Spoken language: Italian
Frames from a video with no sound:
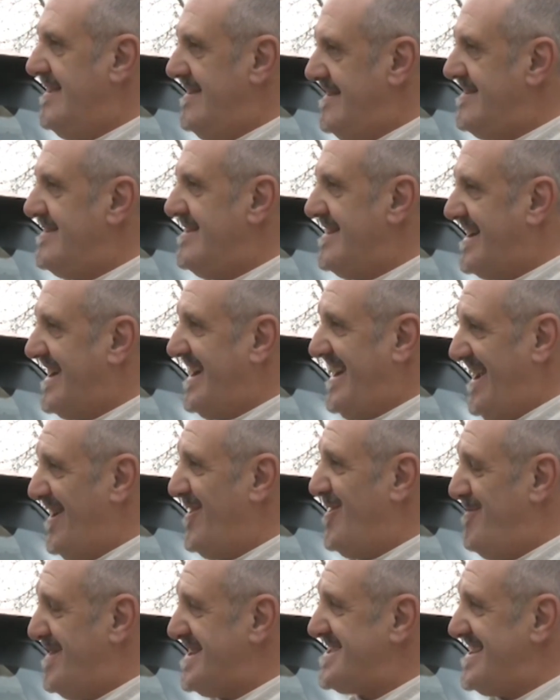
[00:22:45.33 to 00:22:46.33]
eh, creano
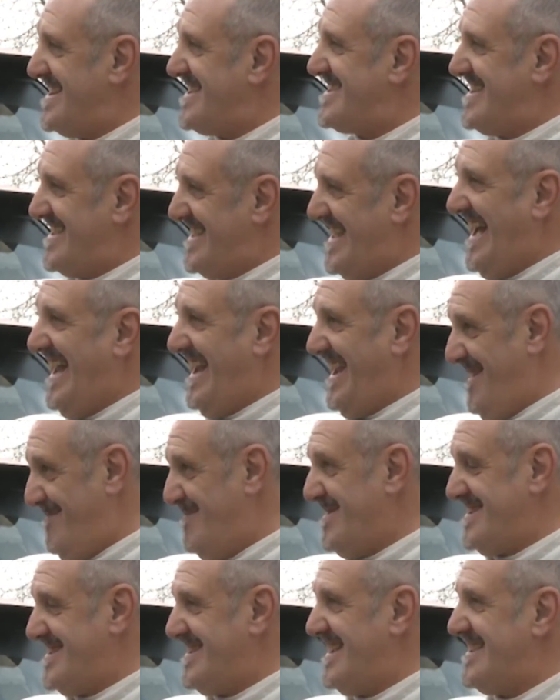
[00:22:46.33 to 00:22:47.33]
abbastanza eh, danni,
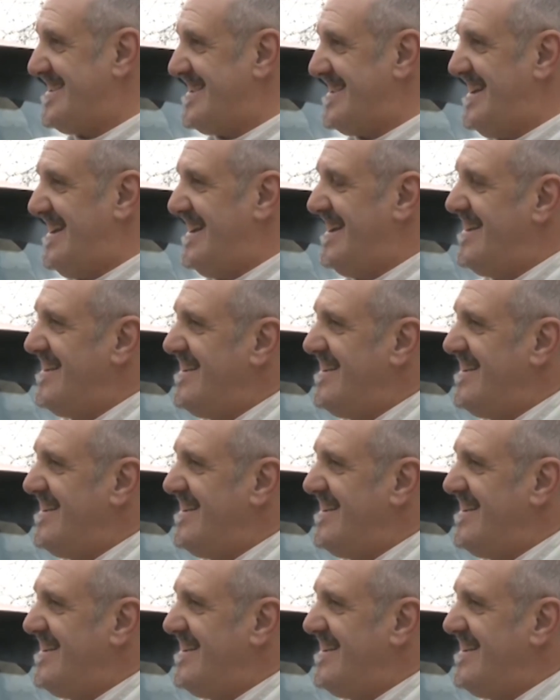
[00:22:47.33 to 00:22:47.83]
abbastanza... Sì, in